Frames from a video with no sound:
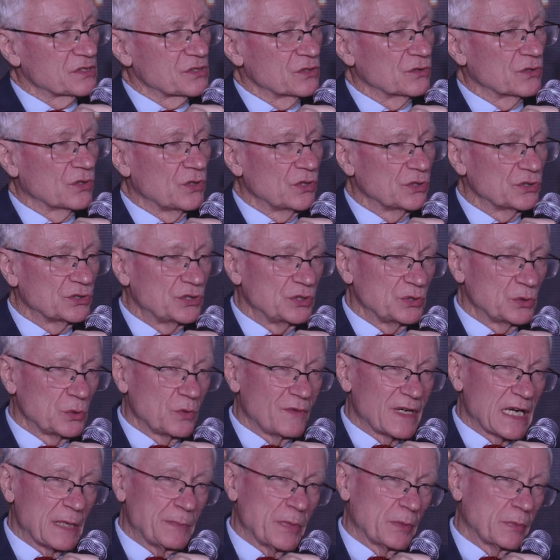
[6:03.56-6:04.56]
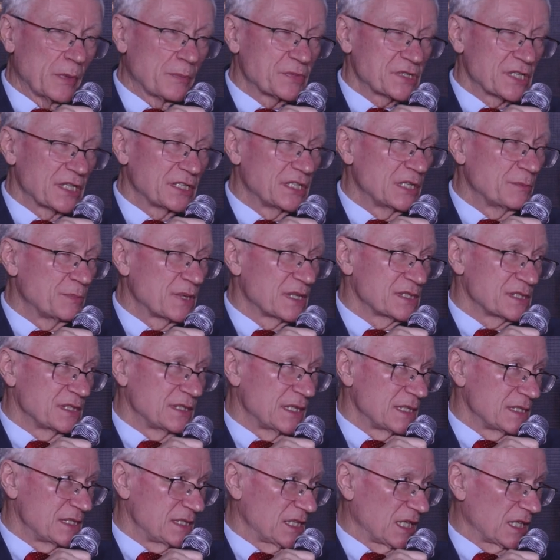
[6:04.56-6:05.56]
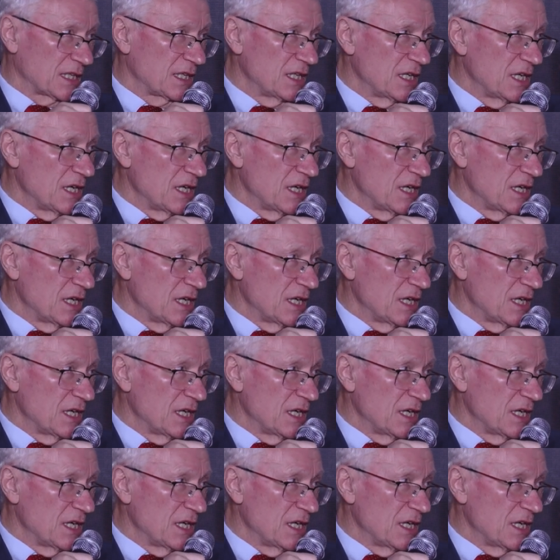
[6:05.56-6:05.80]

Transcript: one są kontynuowane po poprzednich prezydencjach.